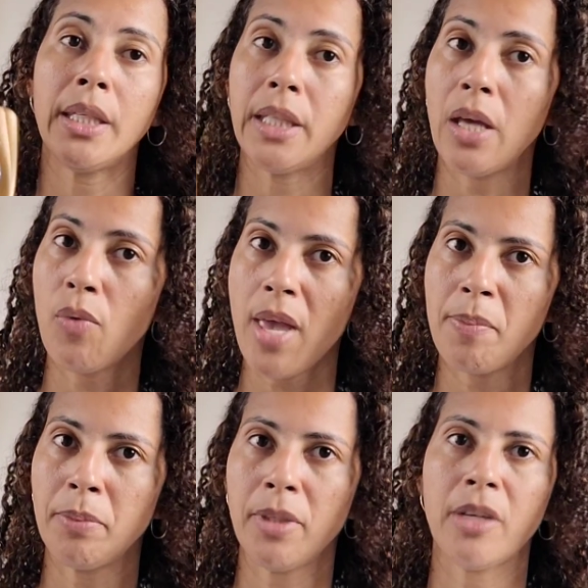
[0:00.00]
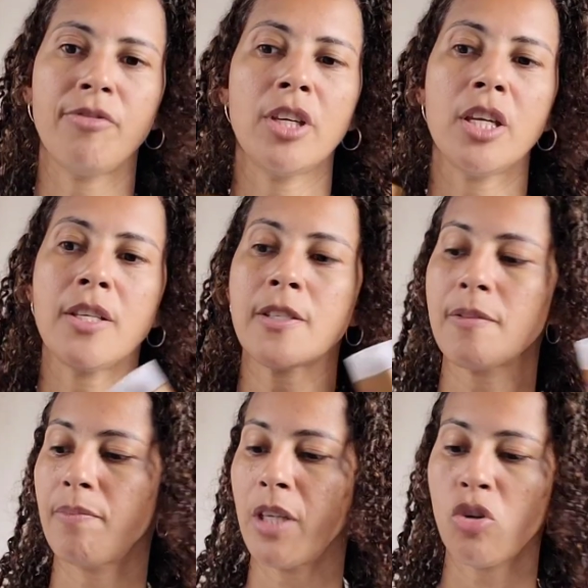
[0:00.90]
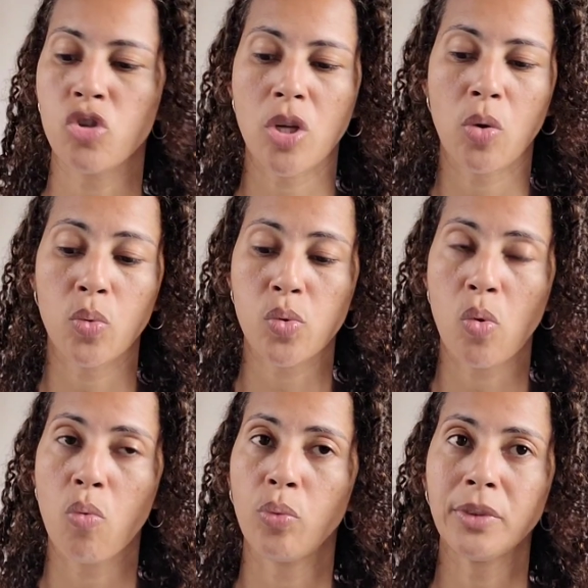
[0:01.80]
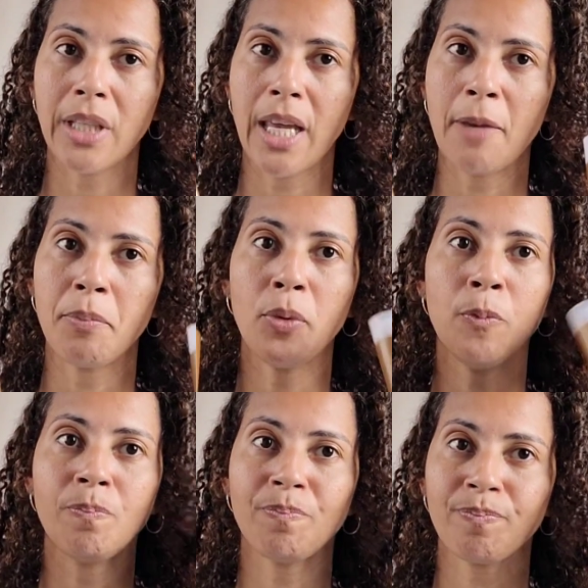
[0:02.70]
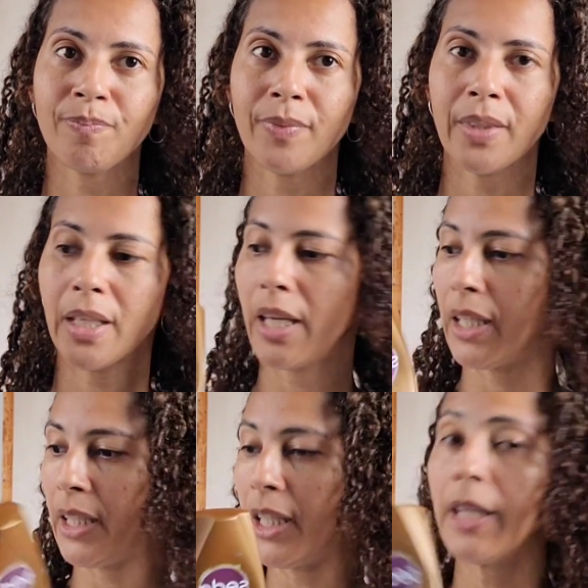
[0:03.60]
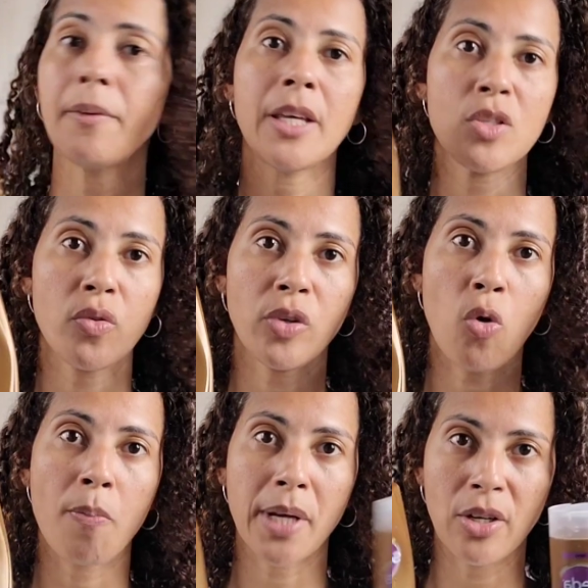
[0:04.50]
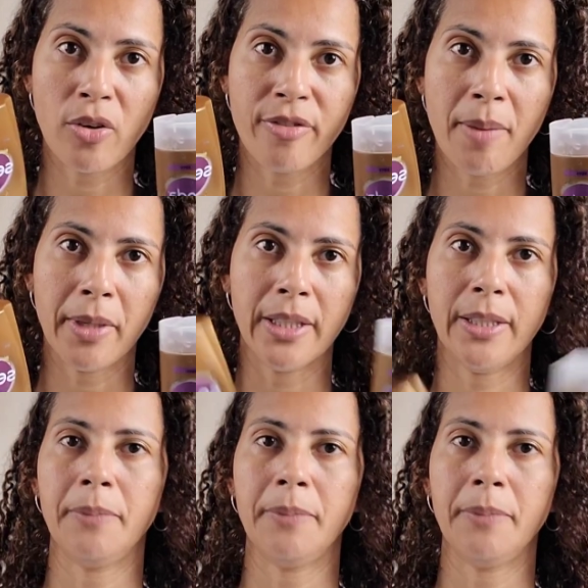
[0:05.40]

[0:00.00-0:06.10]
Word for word: Não é a primeira vez, eu já uso há algum tempo e resolvi comprar novamente.